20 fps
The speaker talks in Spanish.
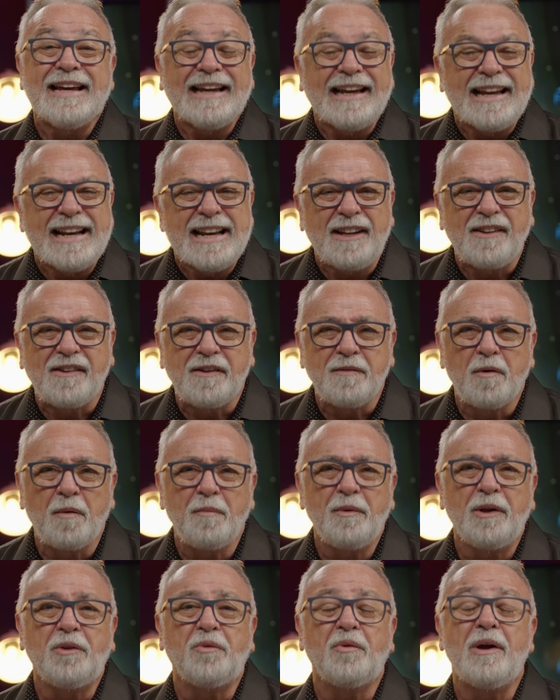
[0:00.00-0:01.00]
en ese
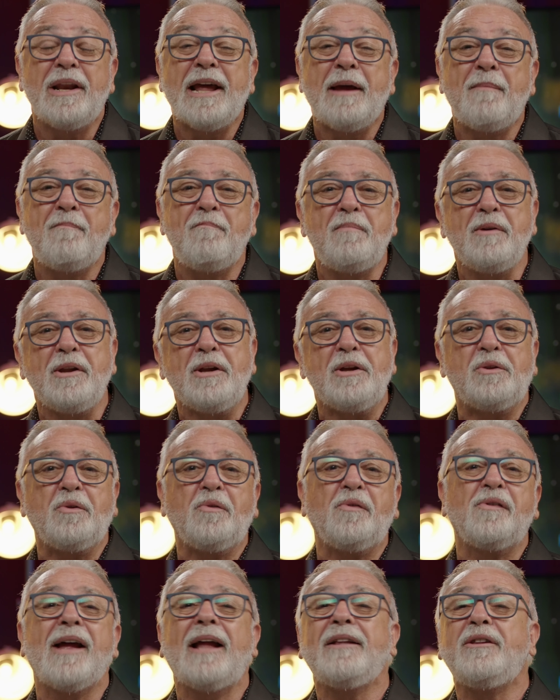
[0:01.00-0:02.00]
momento el
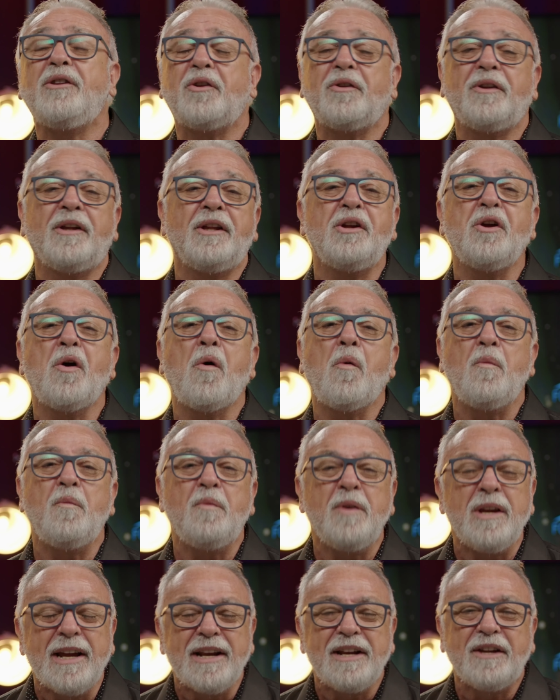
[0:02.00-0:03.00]
Espíritu Santo de Dios
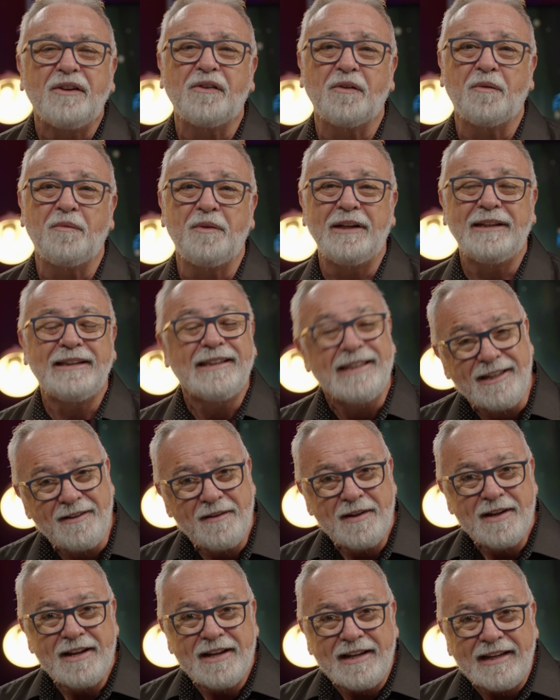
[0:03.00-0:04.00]
viene sobre
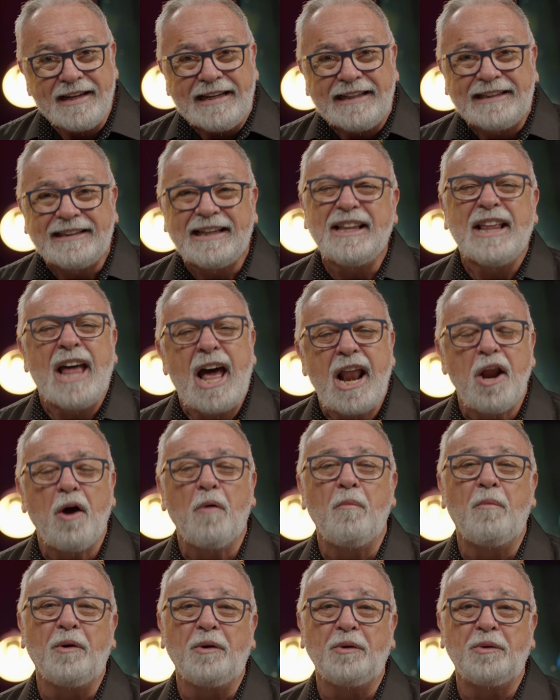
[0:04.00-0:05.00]
ti y te da la
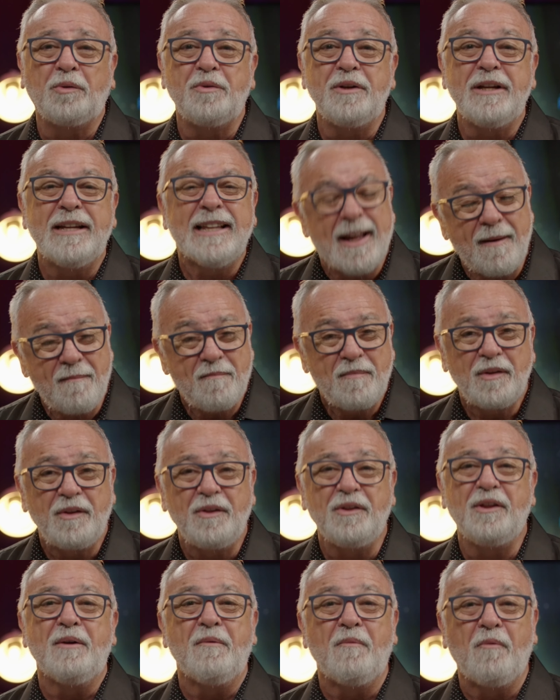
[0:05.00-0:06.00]
oportunidad
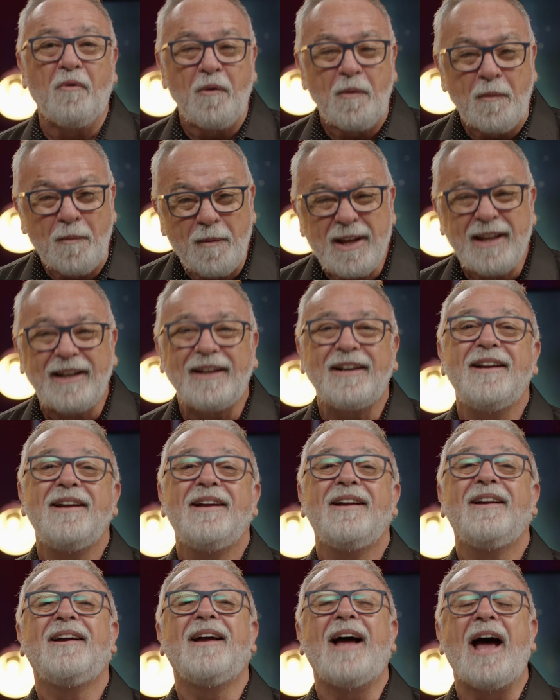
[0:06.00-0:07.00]
de volver
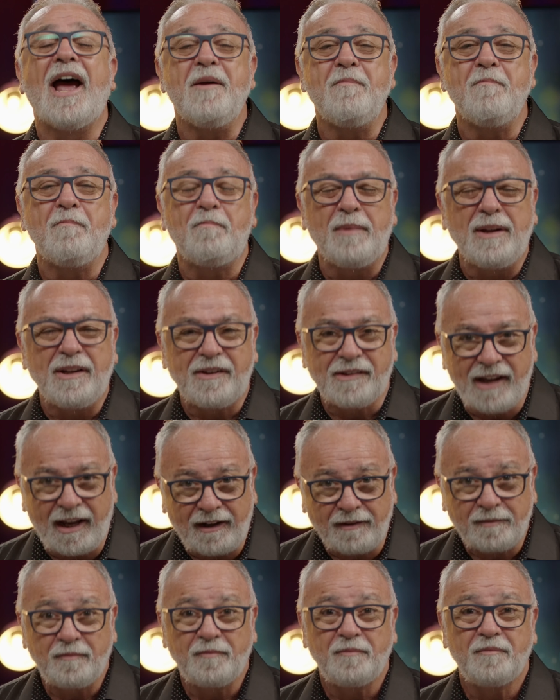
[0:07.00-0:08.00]
a
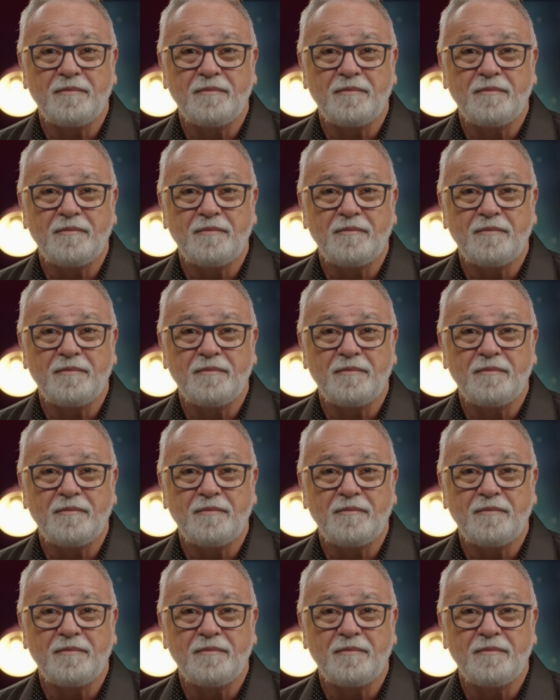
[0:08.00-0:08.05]
empezar.